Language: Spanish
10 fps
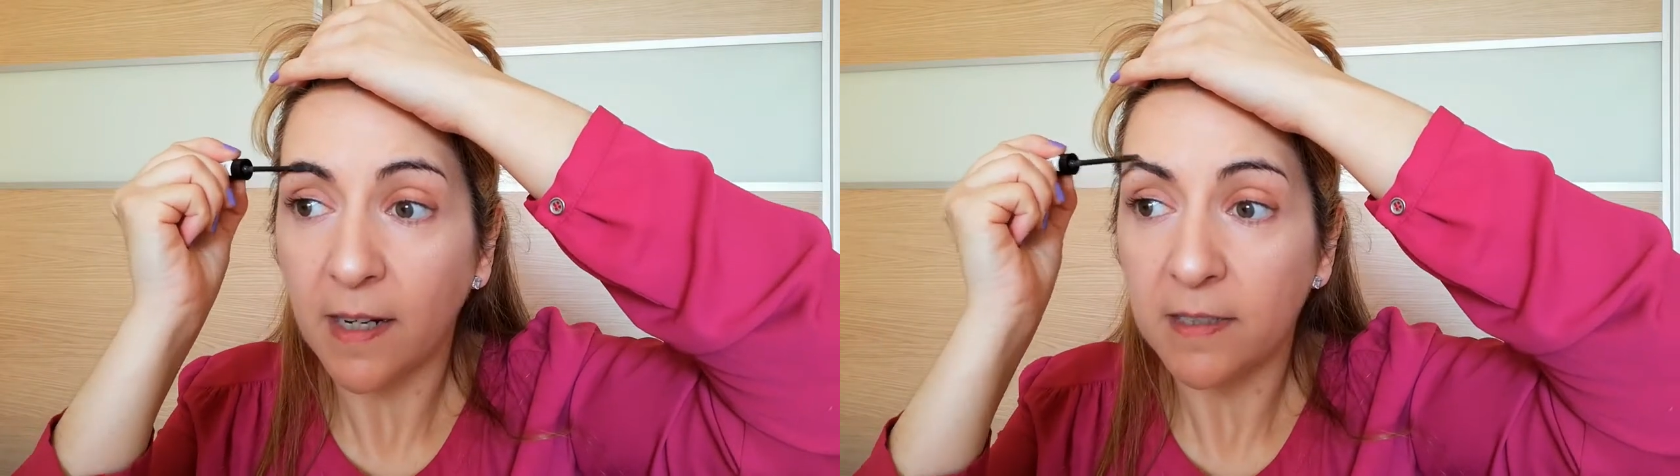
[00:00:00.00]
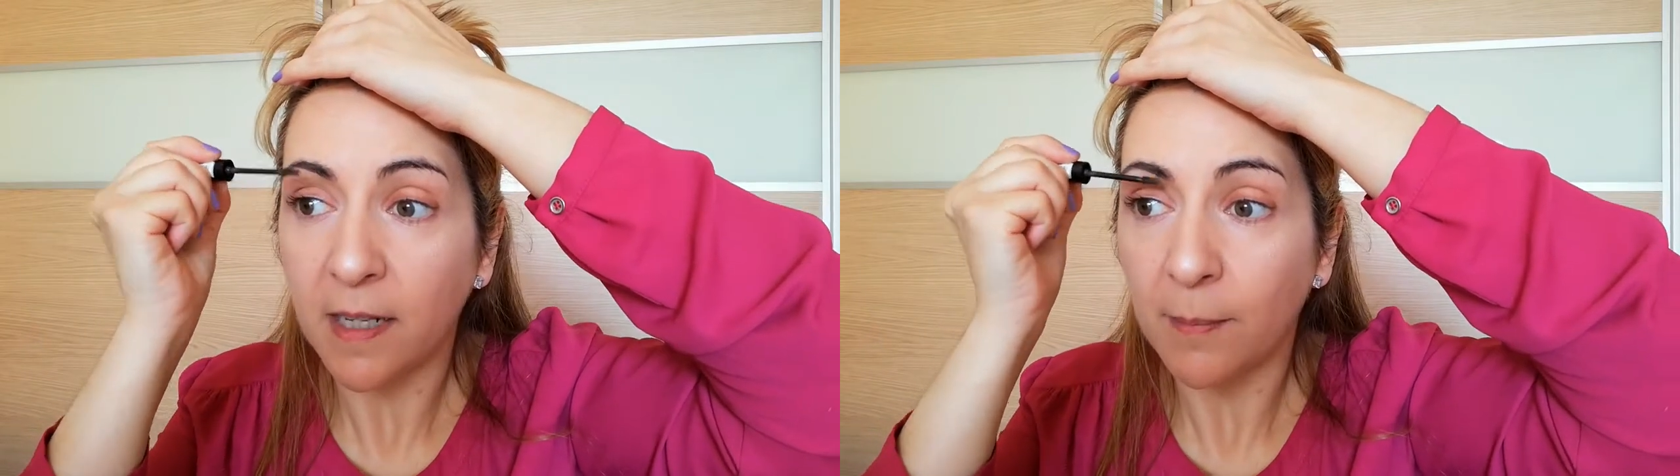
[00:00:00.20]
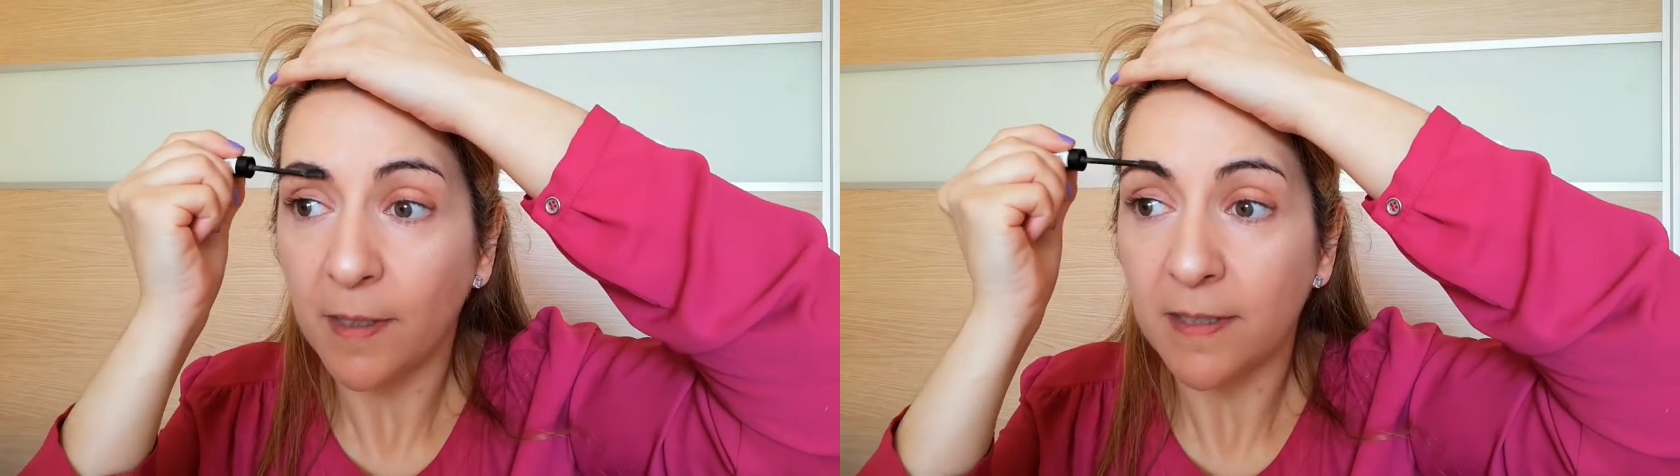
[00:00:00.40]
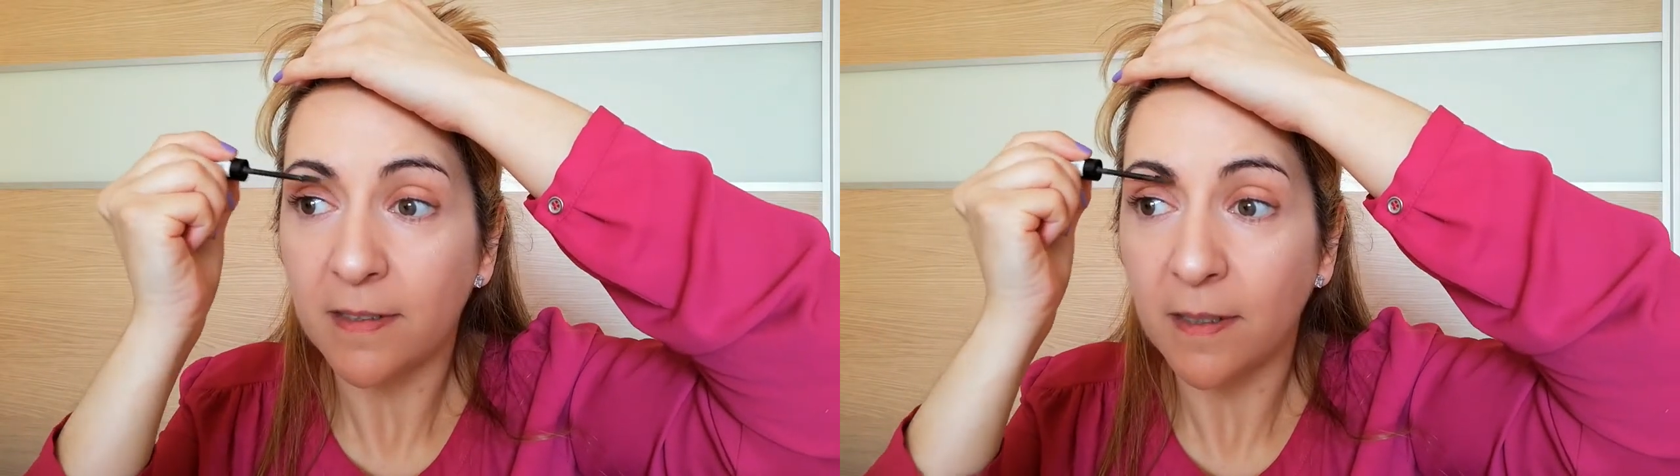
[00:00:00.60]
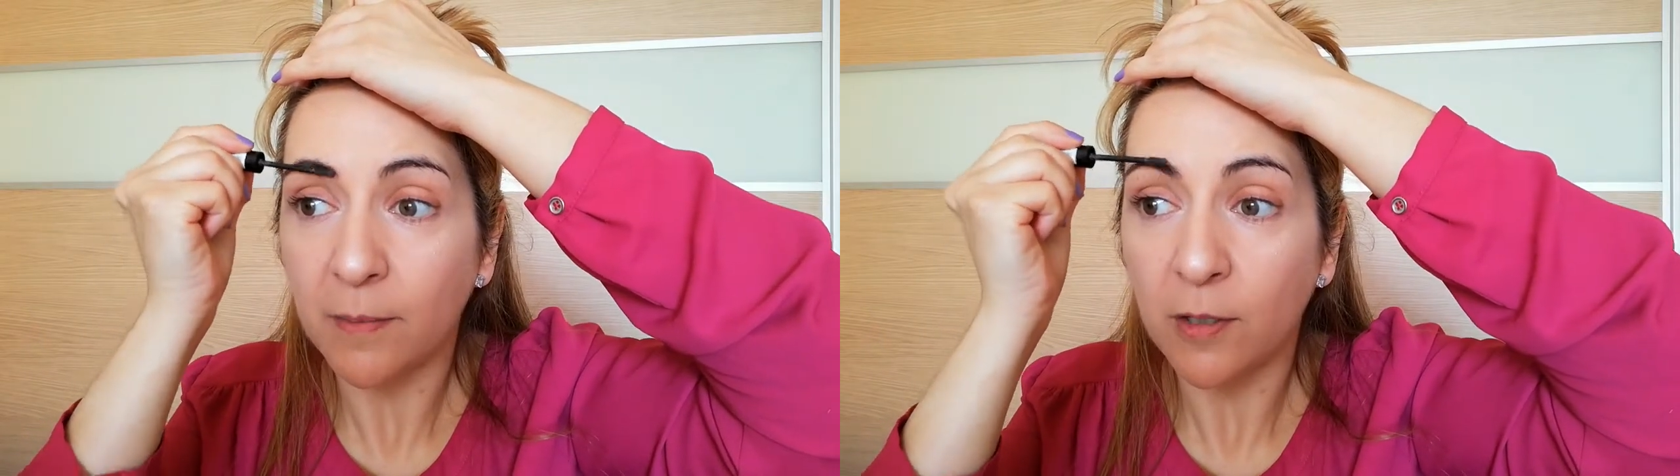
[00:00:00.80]
las
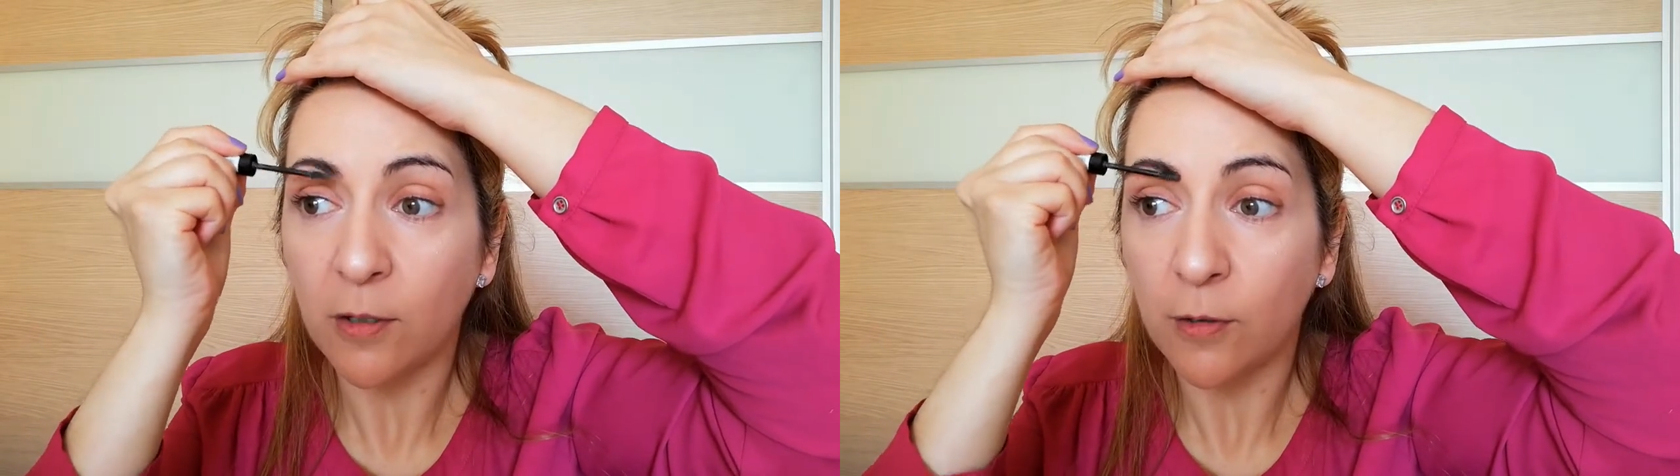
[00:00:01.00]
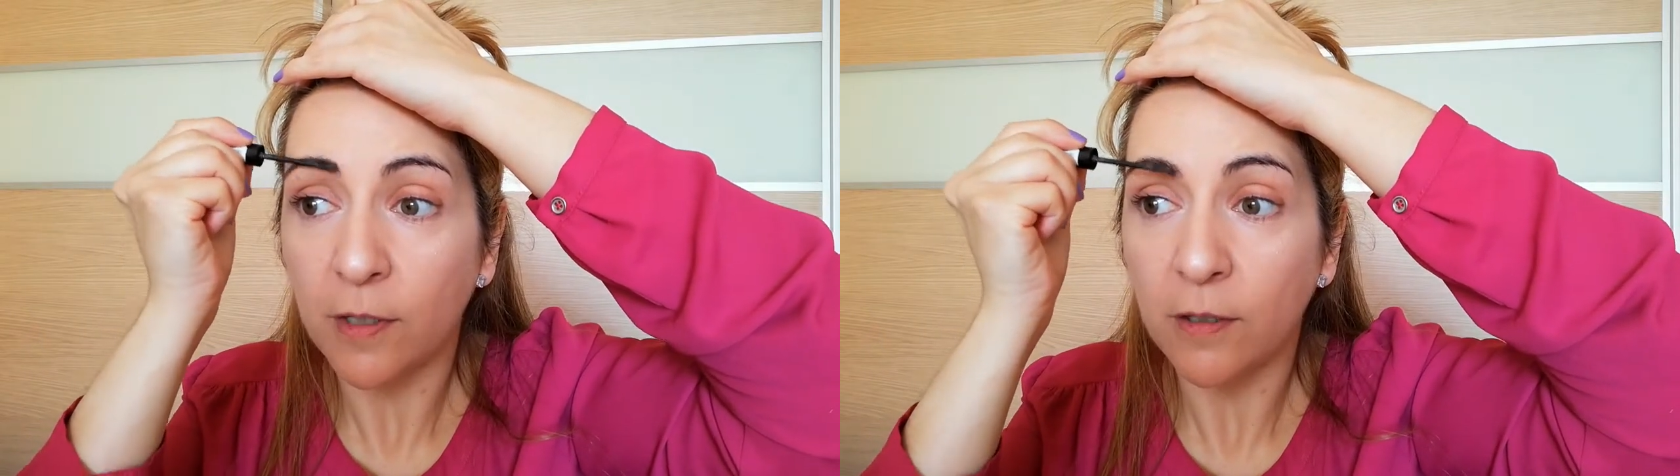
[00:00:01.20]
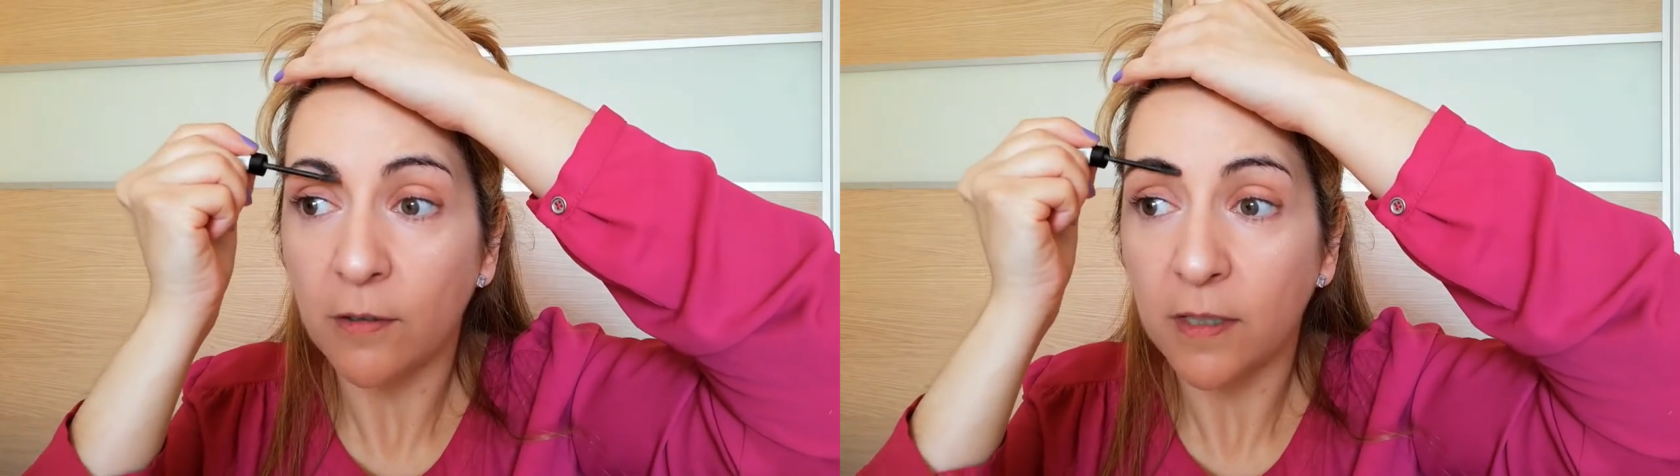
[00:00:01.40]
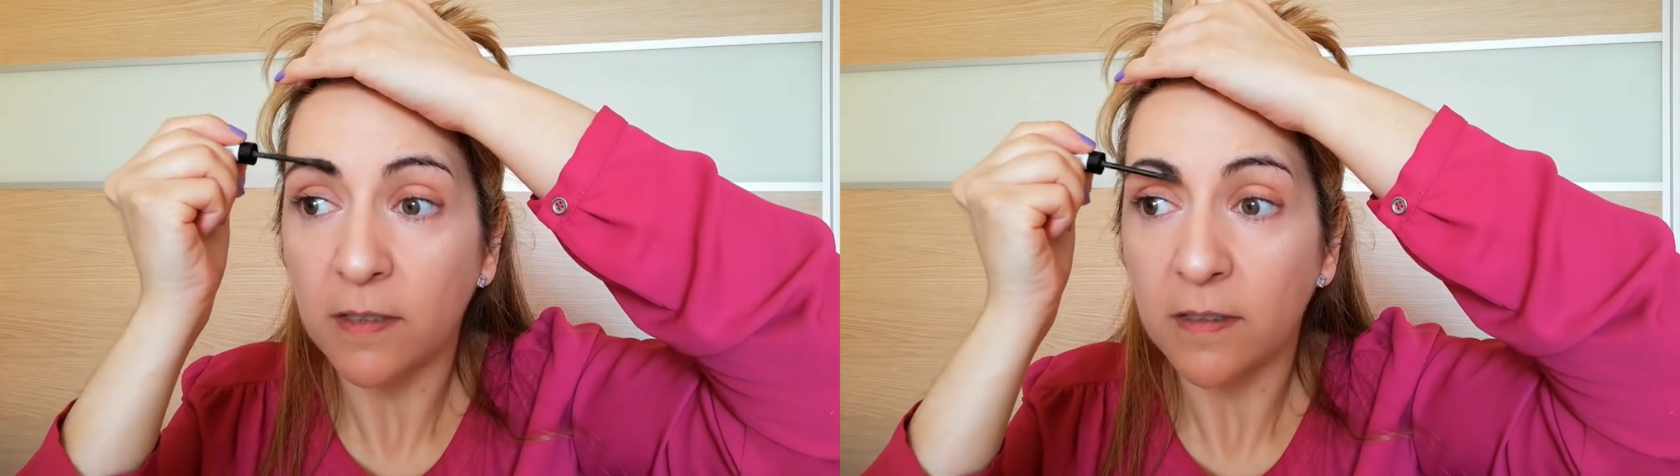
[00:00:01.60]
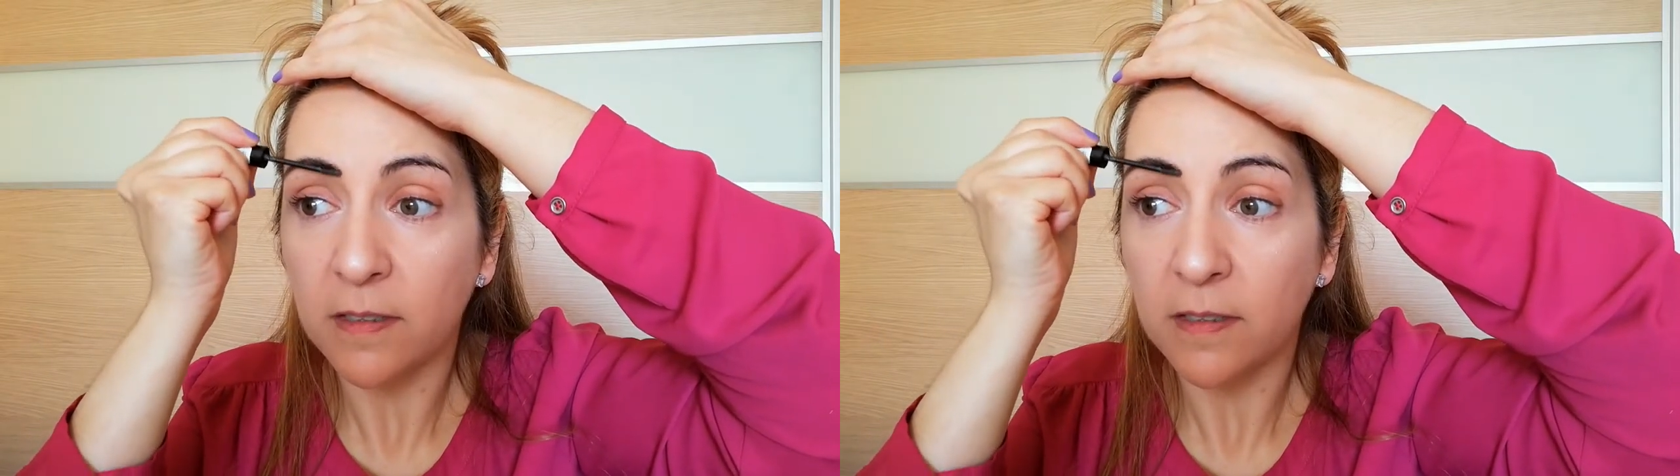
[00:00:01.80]
camisas, también os lo digo, ¿eh?